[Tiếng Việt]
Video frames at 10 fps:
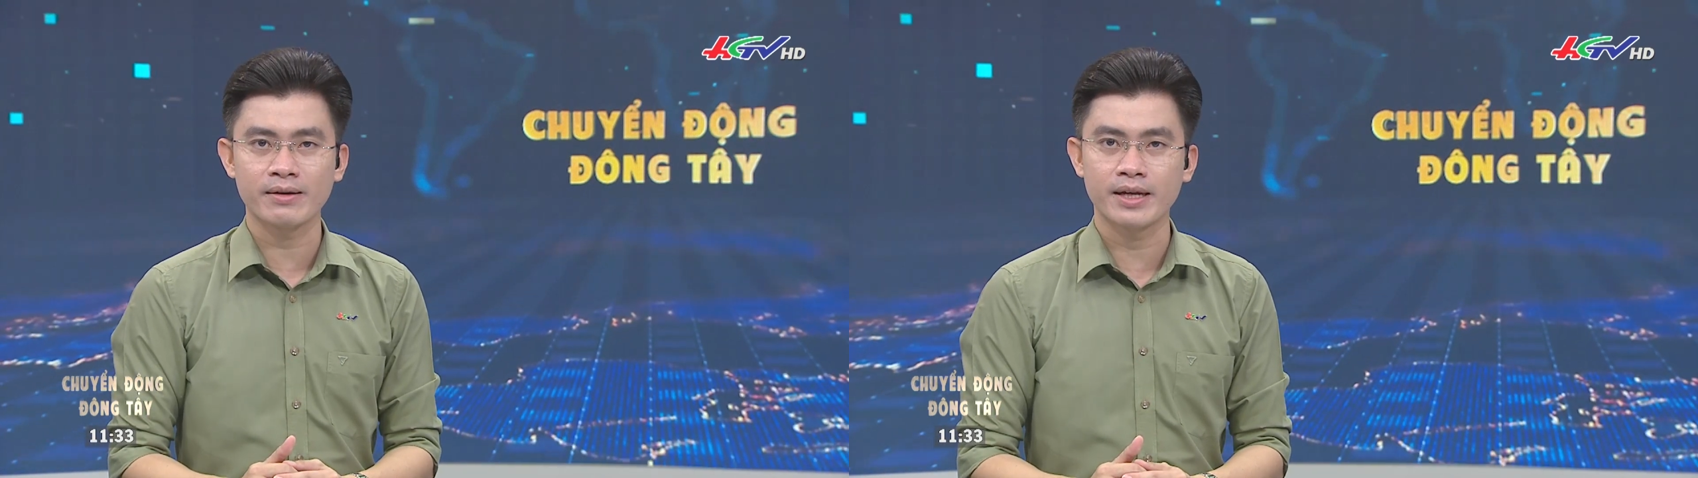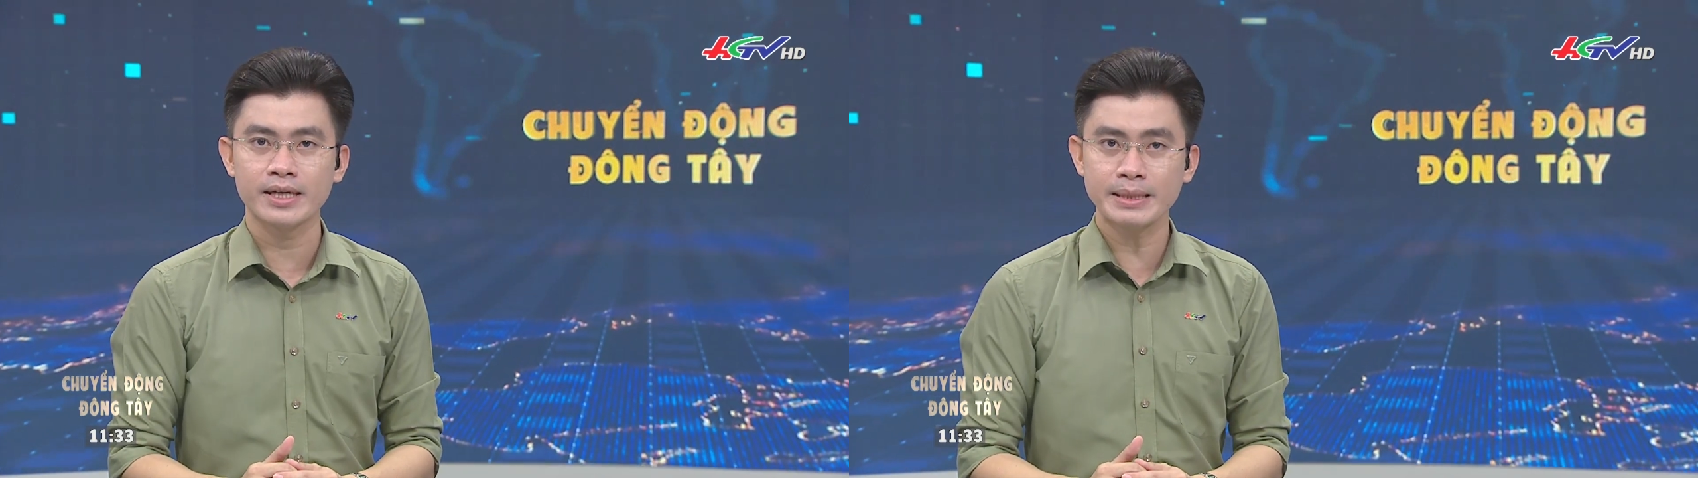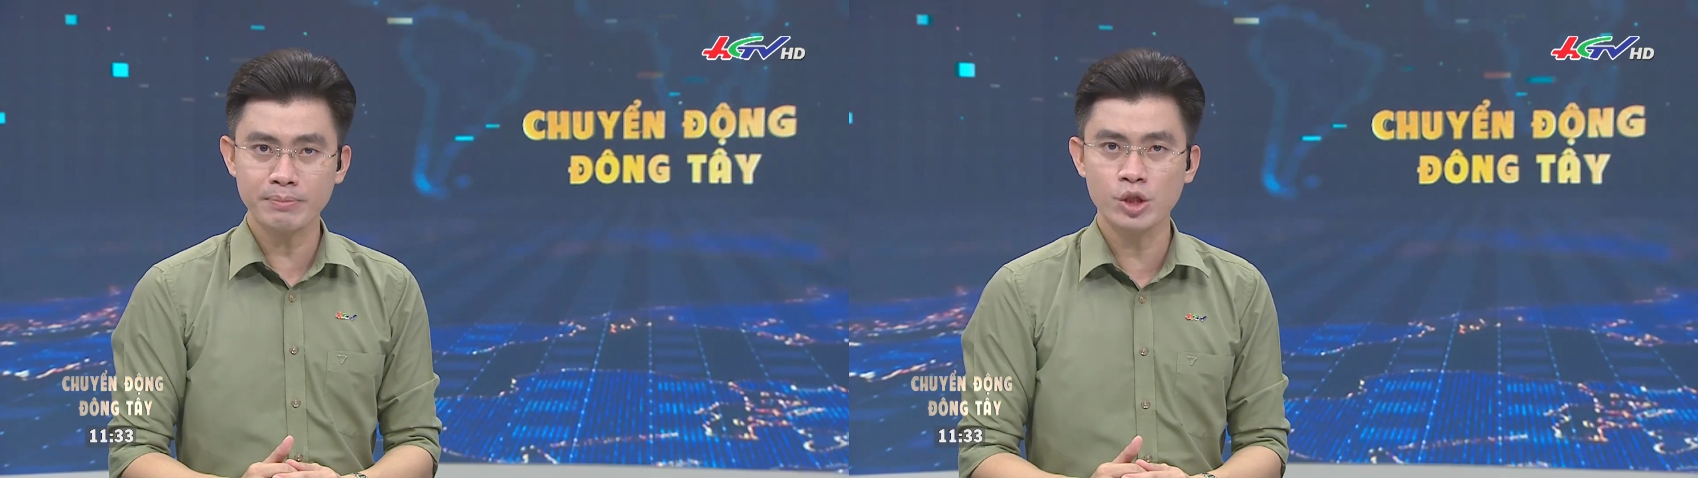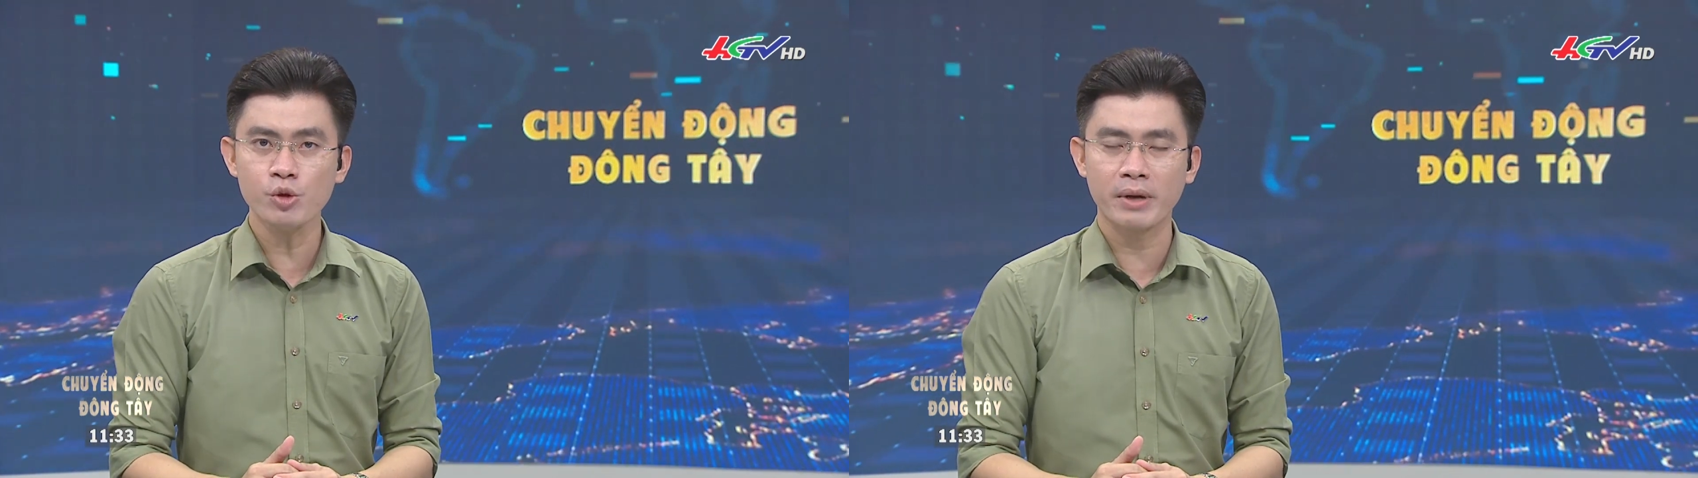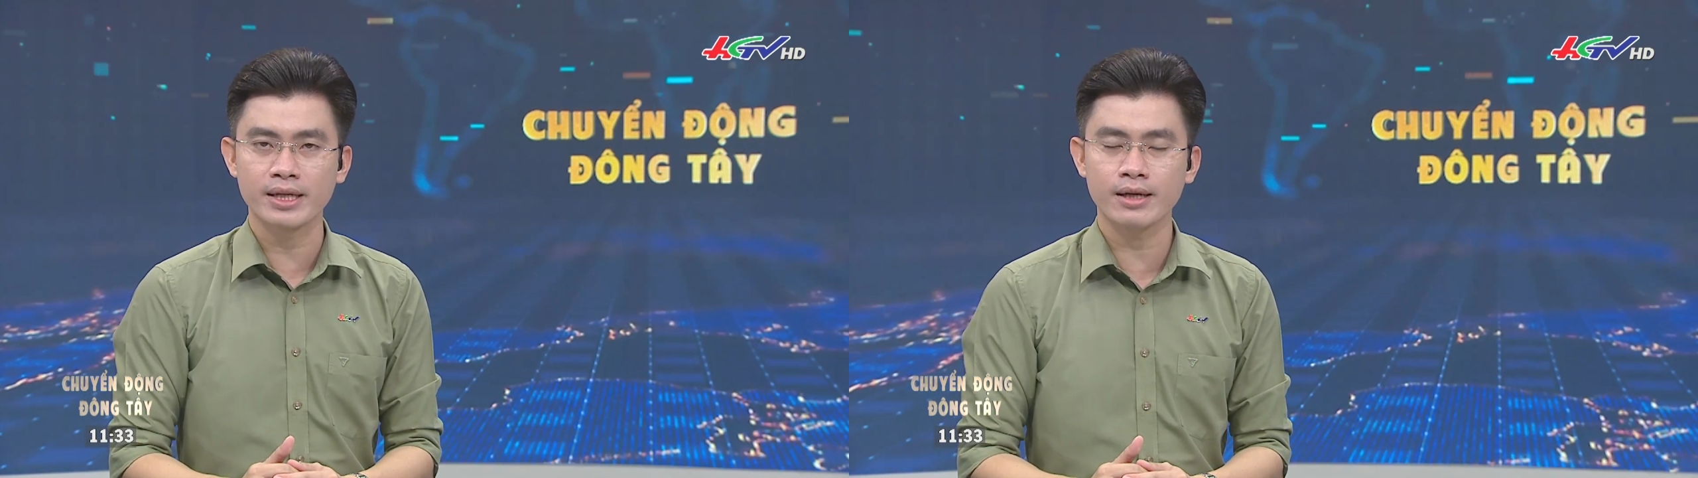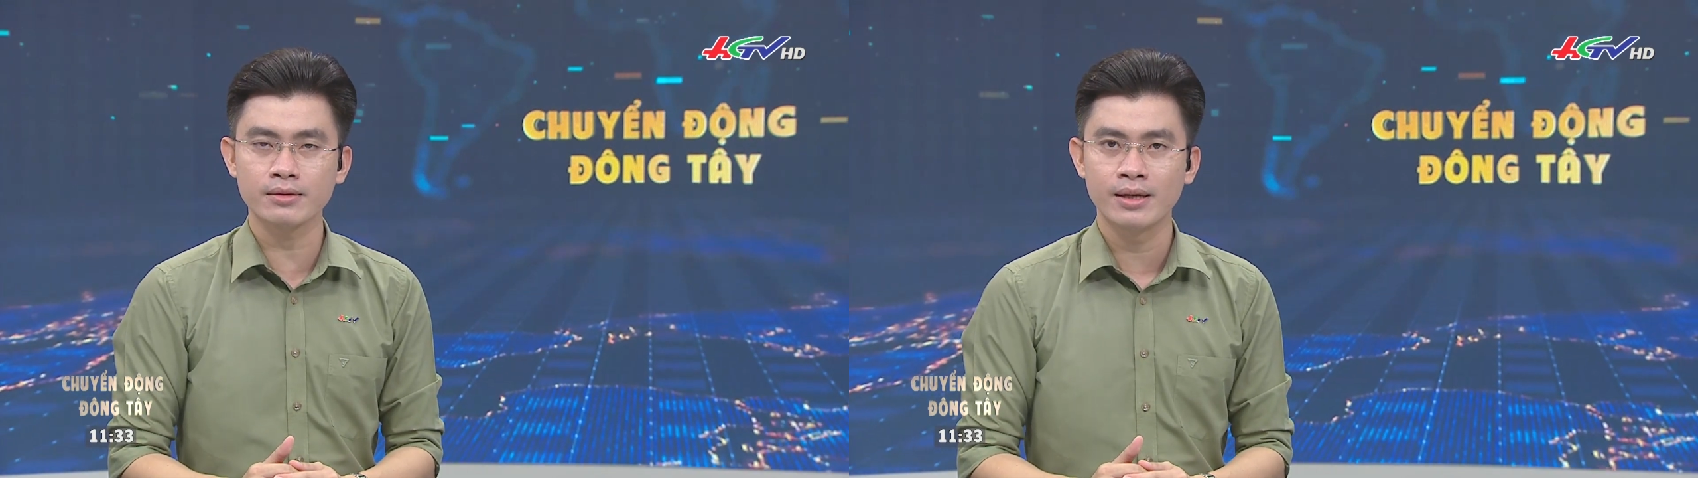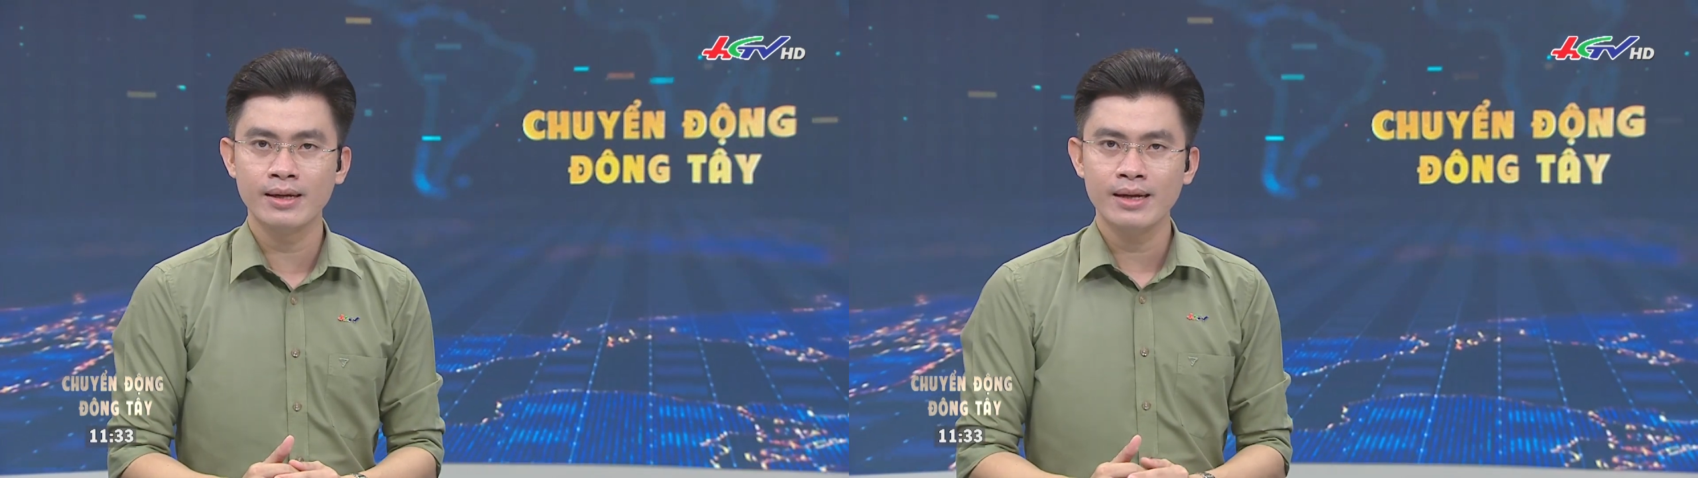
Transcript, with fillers: để cấp cứu bệnh nhân.